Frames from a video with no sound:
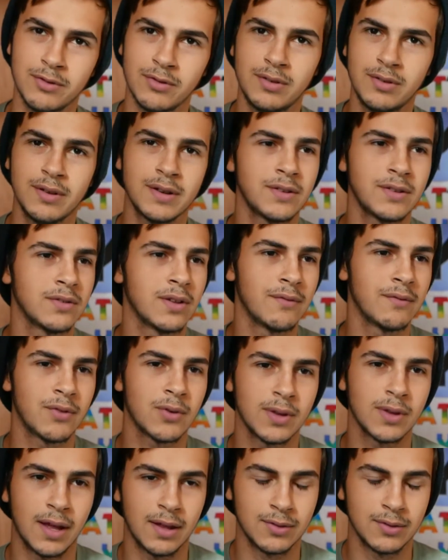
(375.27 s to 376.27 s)
mi sono divertito
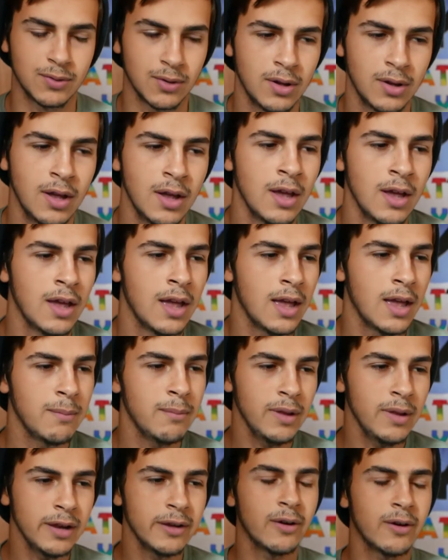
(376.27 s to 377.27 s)
davvero tanto. E
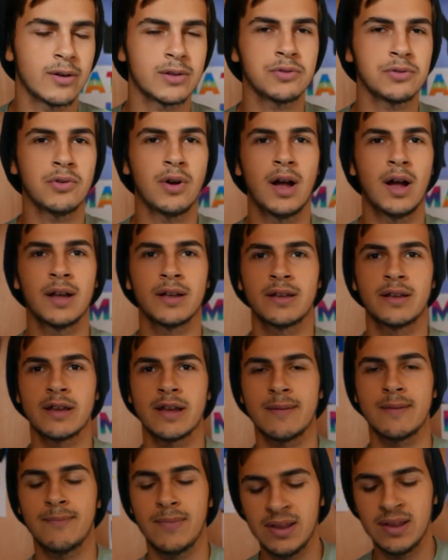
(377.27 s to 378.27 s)
mi ricordo anche
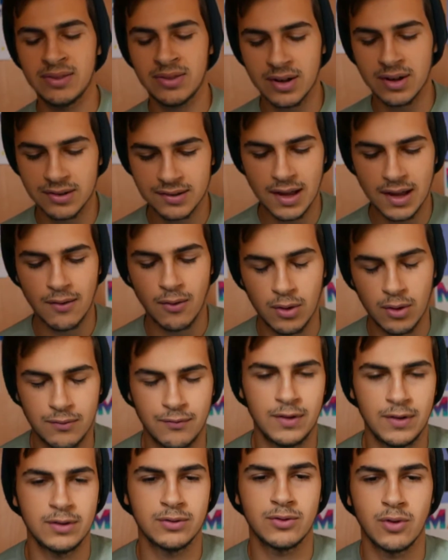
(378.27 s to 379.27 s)
che mentre stavo il
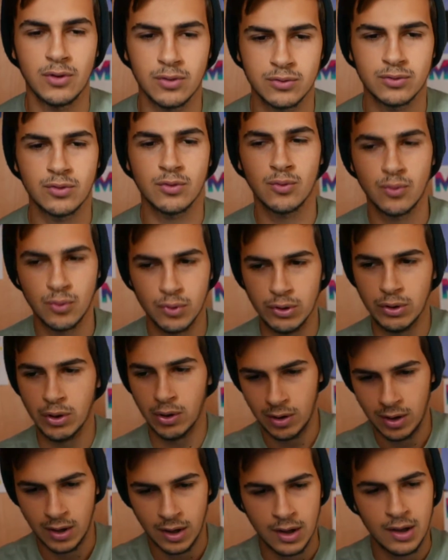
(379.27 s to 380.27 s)
28
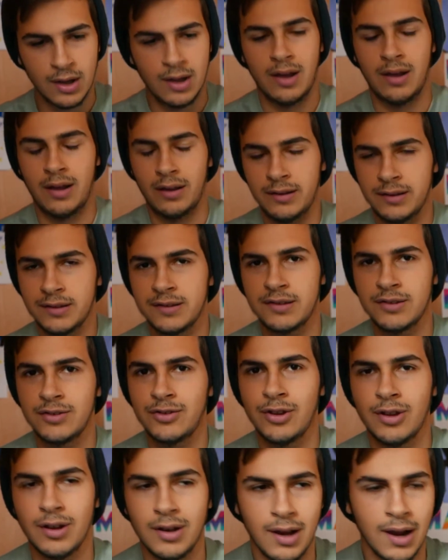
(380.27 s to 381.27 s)
luglio in
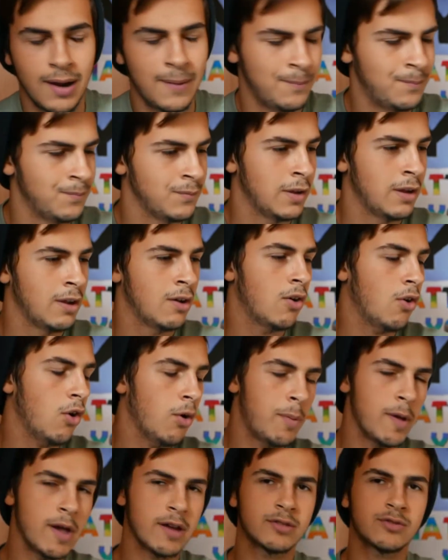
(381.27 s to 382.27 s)
Sicilia, ho
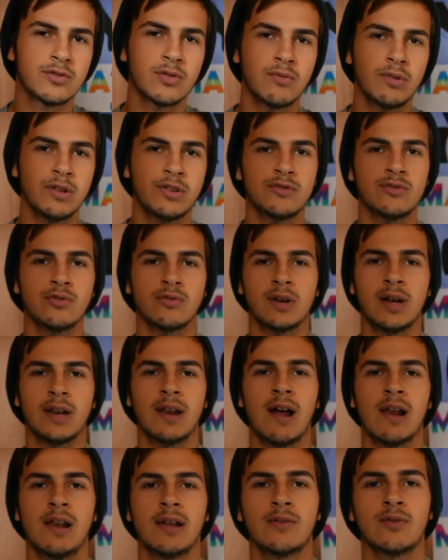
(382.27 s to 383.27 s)
aperto questo
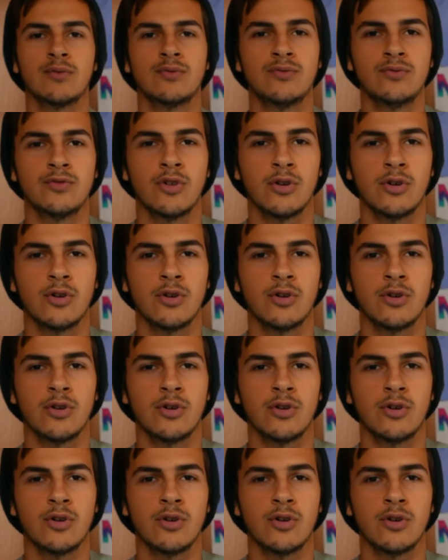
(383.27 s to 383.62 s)
canale con